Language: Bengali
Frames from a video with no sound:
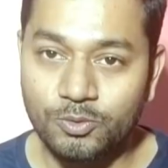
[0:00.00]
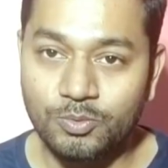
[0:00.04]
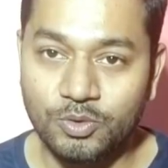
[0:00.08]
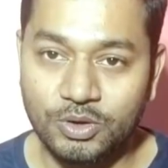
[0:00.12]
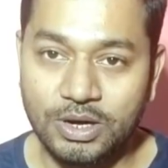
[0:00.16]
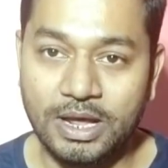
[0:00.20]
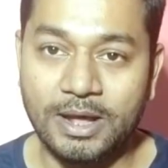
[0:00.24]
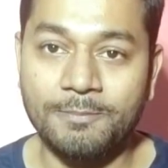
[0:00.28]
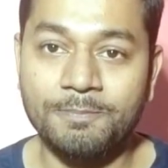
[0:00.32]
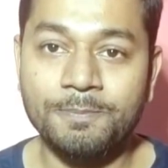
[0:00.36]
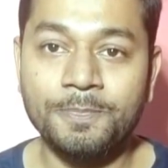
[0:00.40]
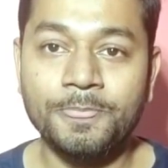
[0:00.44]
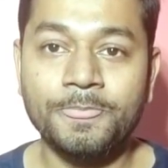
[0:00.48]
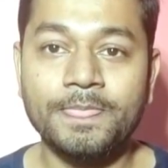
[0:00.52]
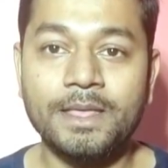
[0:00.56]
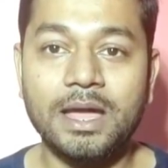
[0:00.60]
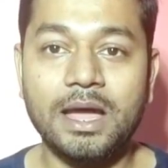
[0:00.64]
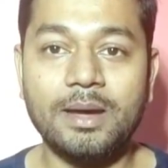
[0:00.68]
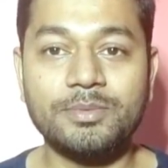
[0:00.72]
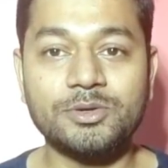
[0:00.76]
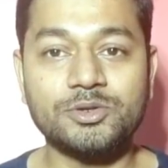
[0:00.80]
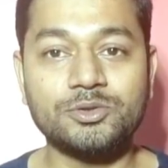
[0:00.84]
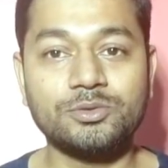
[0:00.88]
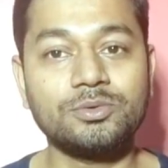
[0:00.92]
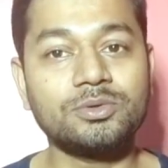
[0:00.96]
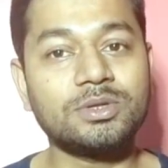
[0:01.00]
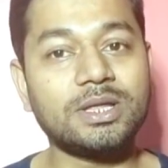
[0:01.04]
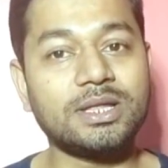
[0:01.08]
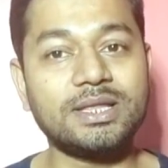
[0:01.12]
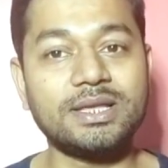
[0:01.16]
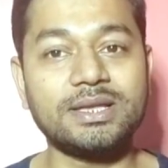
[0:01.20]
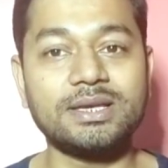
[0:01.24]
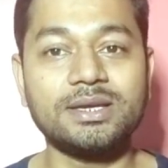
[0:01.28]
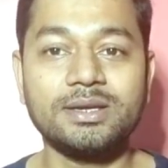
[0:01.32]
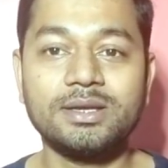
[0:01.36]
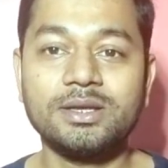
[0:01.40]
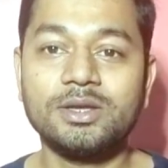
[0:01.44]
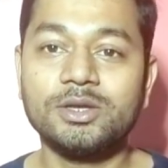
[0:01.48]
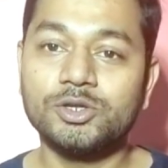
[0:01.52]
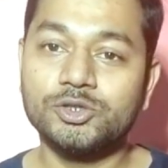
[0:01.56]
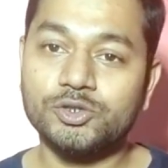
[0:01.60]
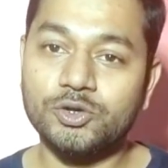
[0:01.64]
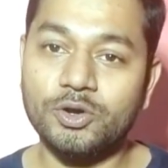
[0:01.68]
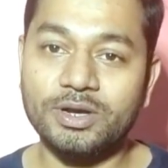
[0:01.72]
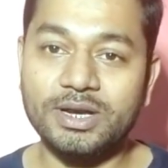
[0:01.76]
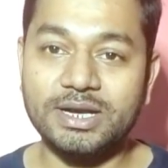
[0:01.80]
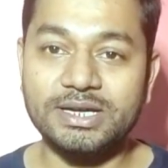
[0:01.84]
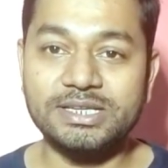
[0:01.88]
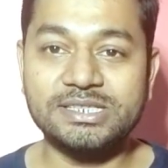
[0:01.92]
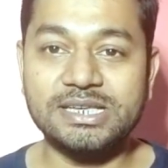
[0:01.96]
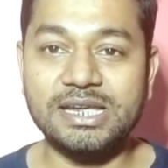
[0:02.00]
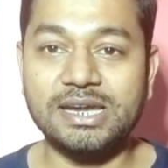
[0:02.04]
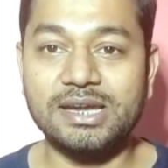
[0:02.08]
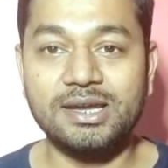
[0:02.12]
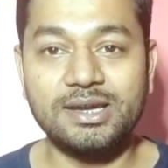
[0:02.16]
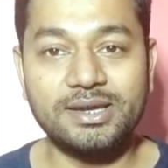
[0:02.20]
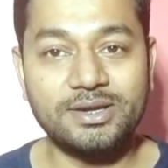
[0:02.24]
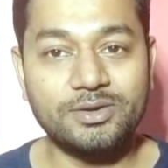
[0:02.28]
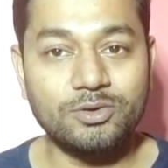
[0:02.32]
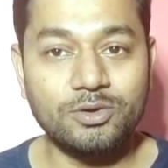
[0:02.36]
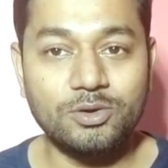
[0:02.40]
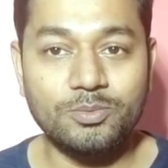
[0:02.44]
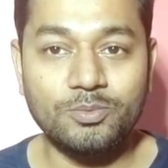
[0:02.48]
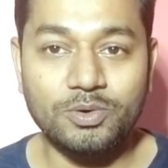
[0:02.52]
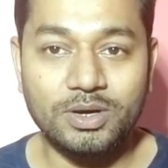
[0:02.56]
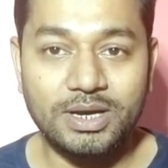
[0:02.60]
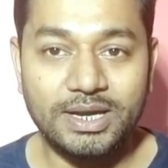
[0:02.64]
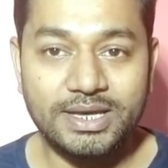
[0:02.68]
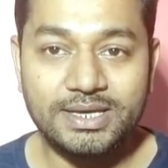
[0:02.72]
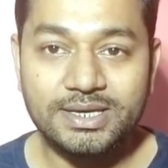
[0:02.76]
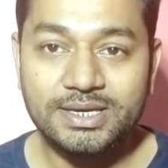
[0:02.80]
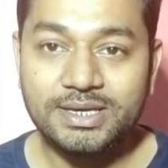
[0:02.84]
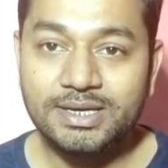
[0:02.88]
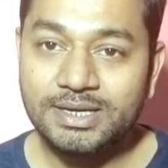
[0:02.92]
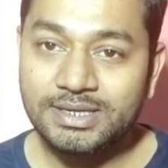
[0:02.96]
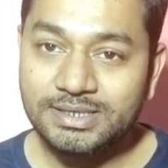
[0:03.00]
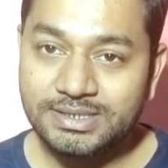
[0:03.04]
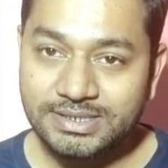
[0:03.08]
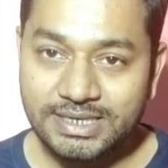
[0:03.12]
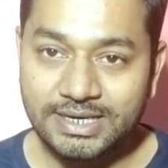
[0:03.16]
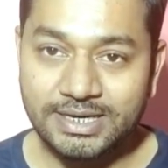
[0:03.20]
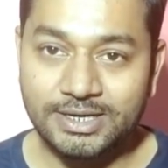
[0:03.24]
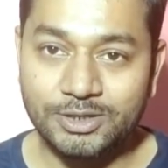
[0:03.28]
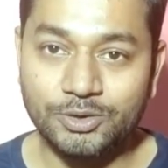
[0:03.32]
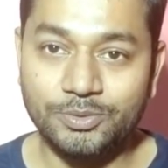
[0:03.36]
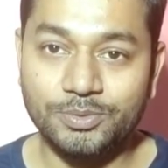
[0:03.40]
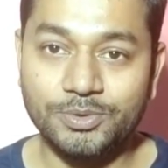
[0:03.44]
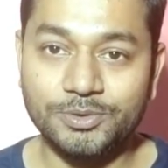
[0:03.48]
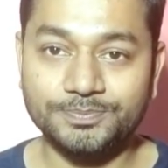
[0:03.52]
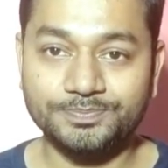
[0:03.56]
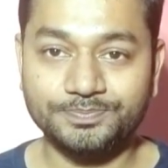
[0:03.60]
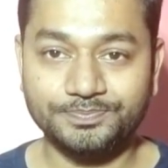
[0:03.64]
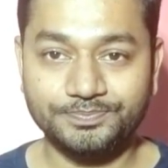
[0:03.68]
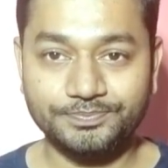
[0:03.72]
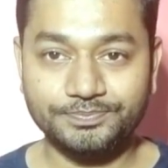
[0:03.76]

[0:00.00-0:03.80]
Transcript: করব না আমরা শুধু তাদের সরকারি স্যালারিগুলো বলেই ছেড়ে দেবো